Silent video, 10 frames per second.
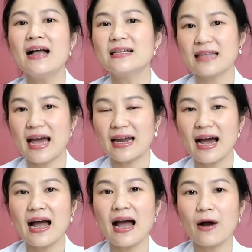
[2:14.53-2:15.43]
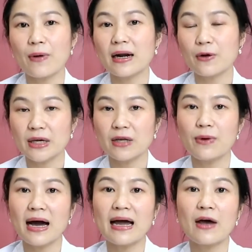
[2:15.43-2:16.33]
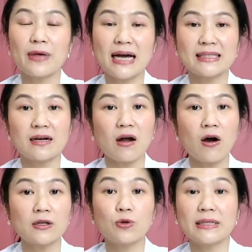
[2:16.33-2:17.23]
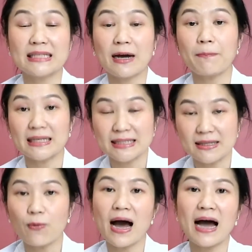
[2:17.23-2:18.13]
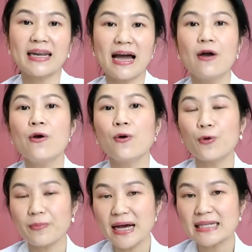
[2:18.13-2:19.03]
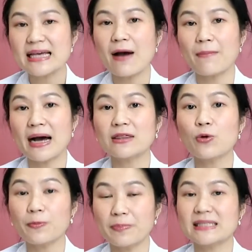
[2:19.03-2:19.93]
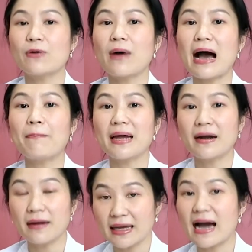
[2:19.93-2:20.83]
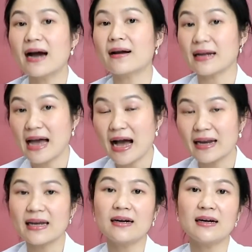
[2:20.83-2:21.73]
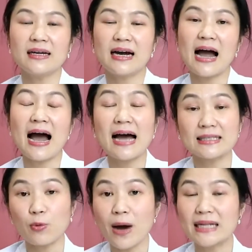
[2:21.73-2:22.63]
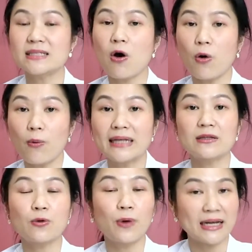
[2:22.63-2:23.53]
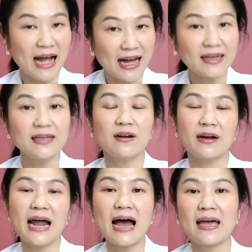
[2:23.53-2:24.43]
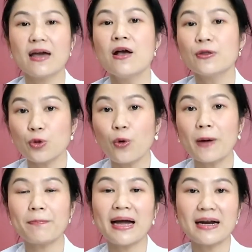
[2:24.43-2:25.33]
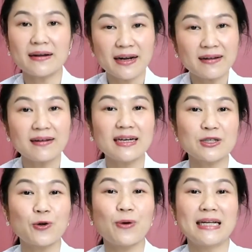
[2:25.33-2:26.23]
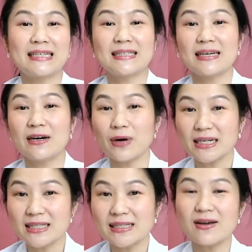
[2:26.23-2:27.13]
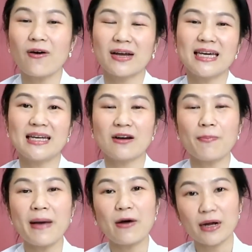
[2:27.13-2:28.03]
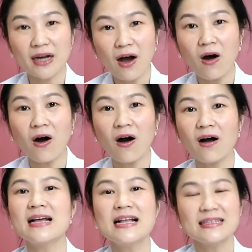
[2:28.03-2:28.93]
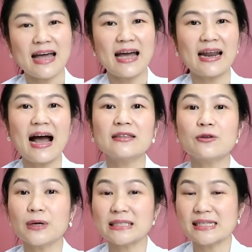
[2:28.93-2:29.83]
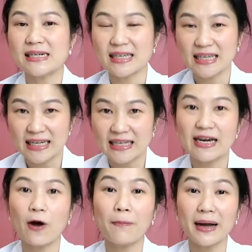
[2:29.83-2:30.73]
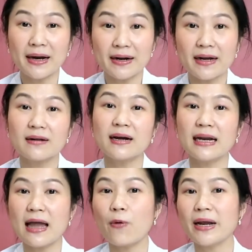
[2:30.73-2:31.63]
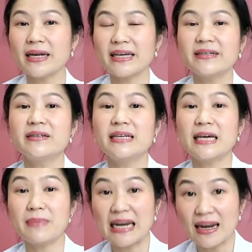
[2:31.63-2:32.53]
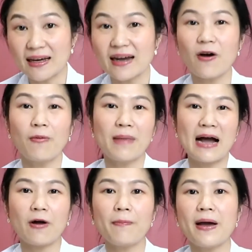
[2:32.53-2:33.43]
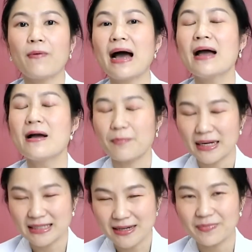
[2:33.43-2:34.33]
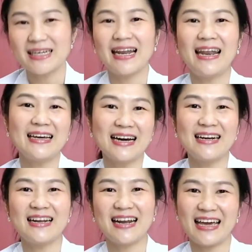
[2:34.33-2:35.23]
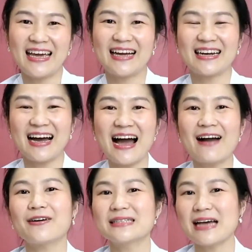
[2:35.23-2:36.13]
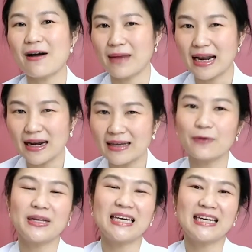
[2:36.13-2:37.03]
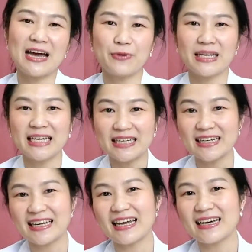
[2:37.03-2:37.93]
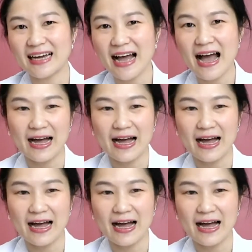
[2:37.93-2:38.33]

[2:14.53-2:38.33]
แต่ถ้าหากว่าเราคิดว่าเราอยากจะรอตรวจจากปัสสาวะเนี่ยคุณแม่สามารถตรวจปัสสาวะเป็นระยะระยะได้เลยนะคะ อาจจะวัน2วันตรวจครั้งหนึ่งก็ได้ตรวจไปเรื่อยๆจนกว่าจะเจอว่าขึ้น 2 ขีดก็แปลว่าท้องแต่ถ้าตรวจเจอขีดเดียวไปเรื่อยๆแล้ววันดีคืนดีมีเลือดออกมา ก็แปลว่าประจำเดือนเลื่อนนั่นเองนะคะ ก็สามารถเลือกวิธีใดวิธีหนึ่งได้เลยค่ะ